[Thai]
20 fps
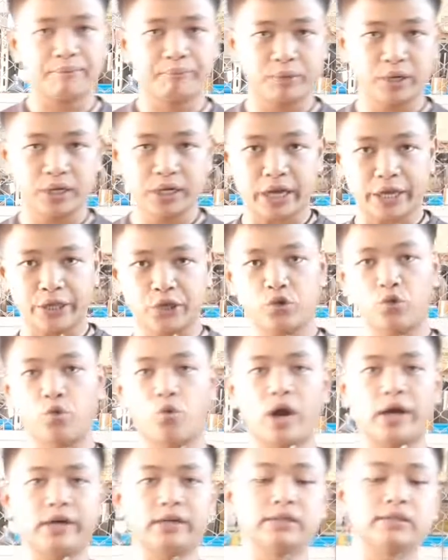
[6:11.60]
บเป็นไขค
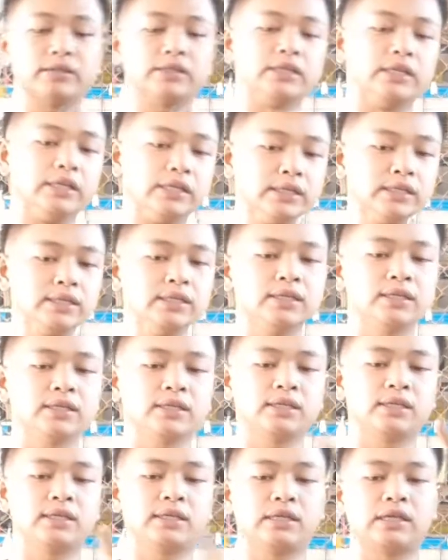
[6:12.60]
วงหรือ
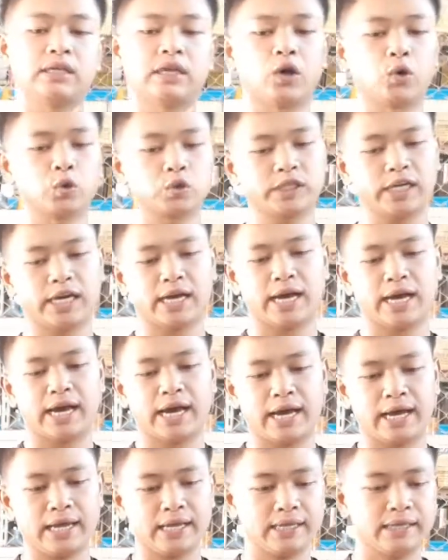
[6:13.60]
เราจะ
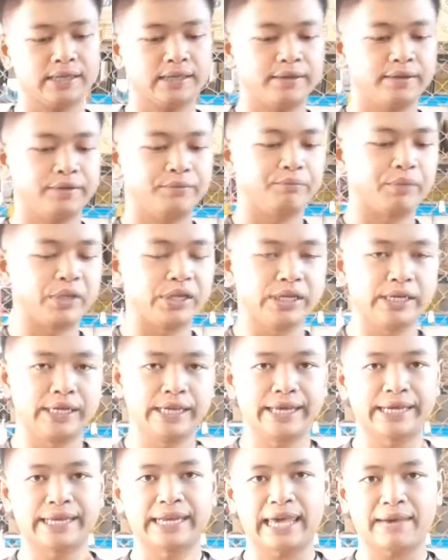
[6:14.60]
หาเป็น
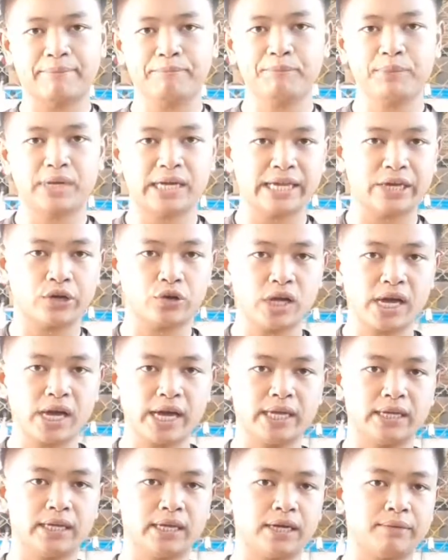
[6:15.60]
เหล็กแหลมอะไรก็ได้
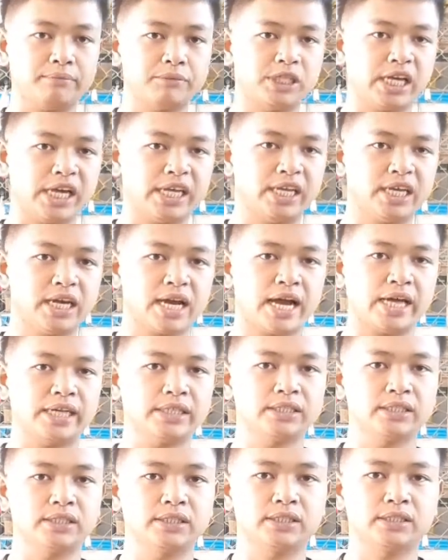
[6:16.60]
นะครับ ใช้ในการ
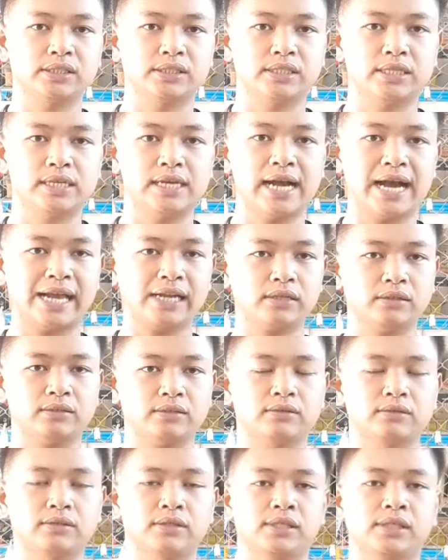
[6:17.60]
งัด
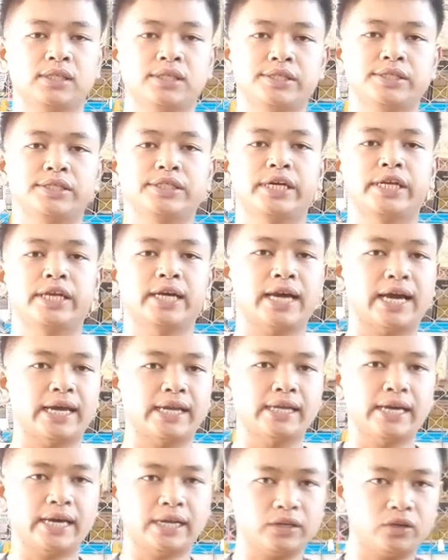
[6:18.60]
ใช้ในการ
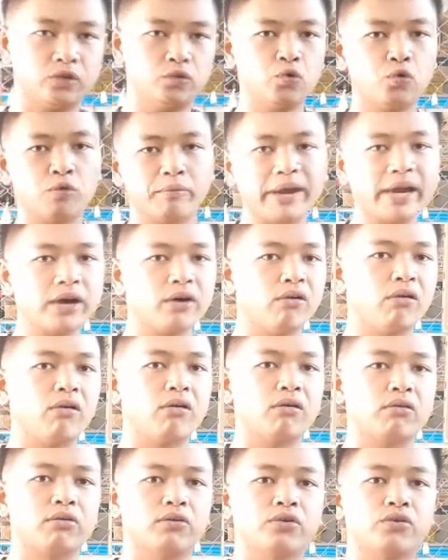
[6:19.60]
งัดลูกแม็กออ
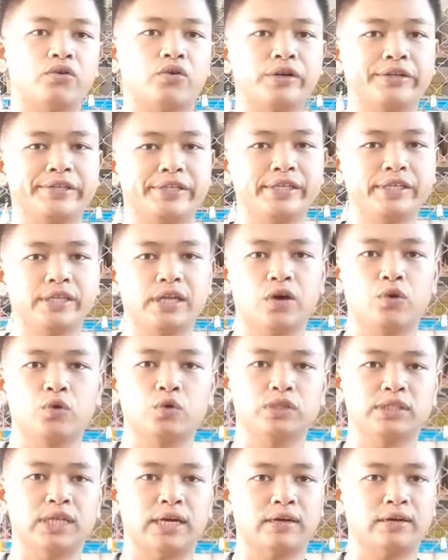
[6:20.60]
กก่อนที่เรา
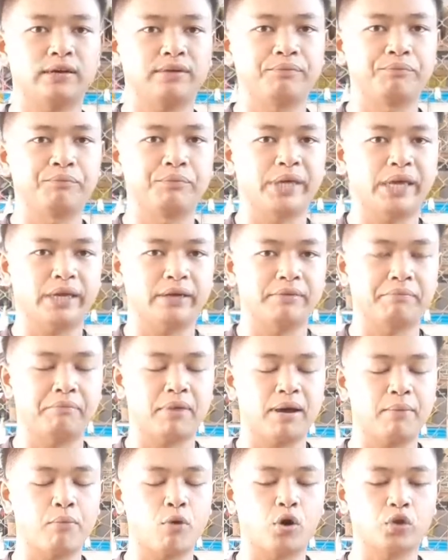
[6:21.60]
จะลี่ยน
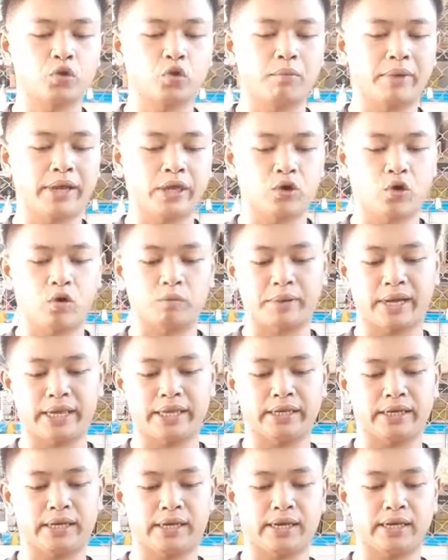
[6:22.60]
ผ้าเบาตัวใหม่ออกไป
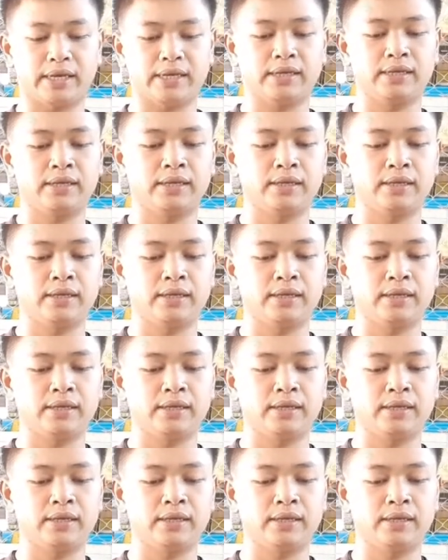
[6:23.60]
นะฮะ